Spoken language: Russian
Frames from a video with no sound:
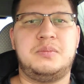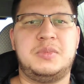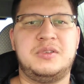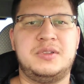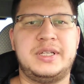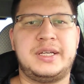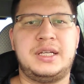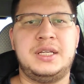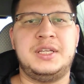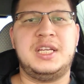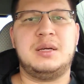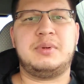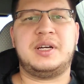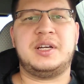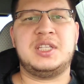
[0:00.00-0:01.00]
повлекли
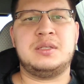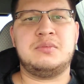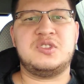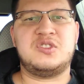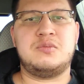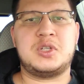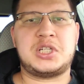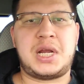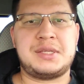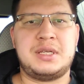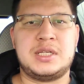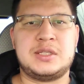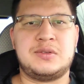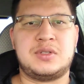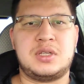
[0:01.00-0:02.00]
необходимость
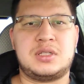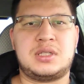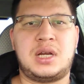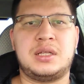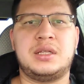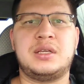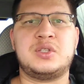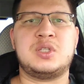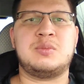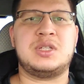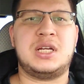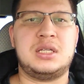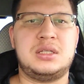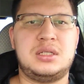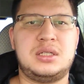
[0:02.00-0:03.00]
вмешательства со стороны
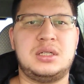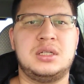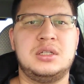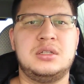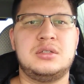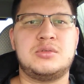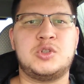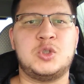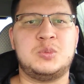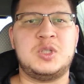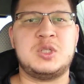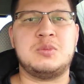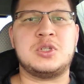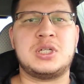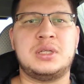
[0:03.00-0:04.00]
экзаменатора,
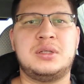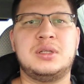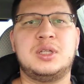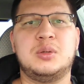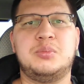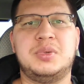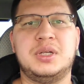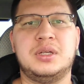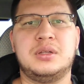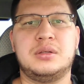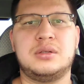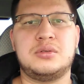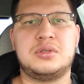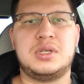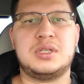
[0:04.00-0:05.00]
чтобы избежать ДТП.
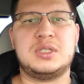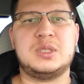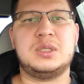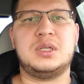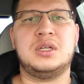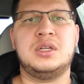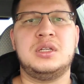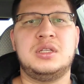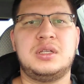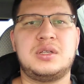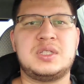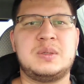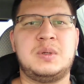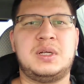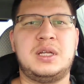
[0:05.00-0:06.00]
То есть, если
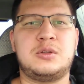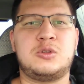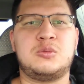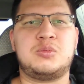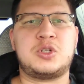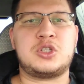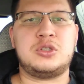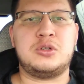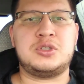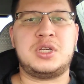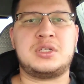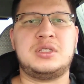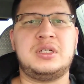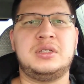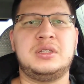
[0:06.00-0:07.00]
экзаменатору пришлось
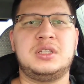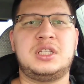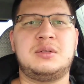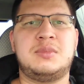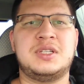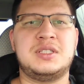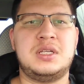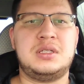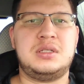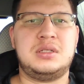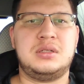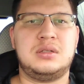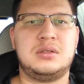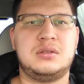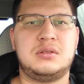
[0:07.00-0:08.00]
экстренно
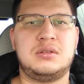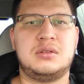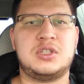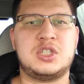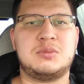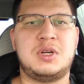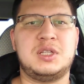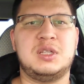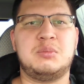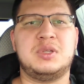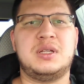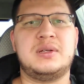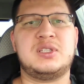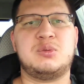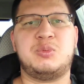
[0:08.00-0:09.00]
тормозить, нажимать на
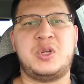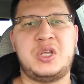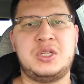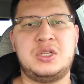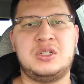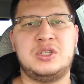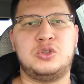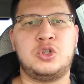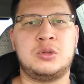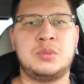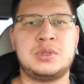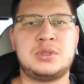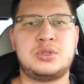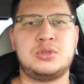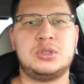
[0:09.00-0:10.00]
педаль сцепления или
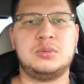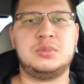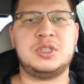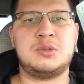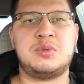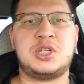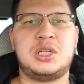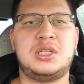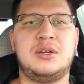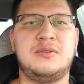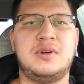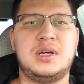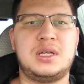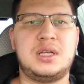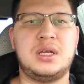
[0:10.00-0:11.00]
тормоза, чтобы избежать
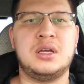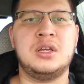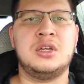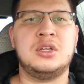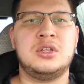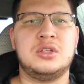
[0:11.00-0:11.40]
аварии,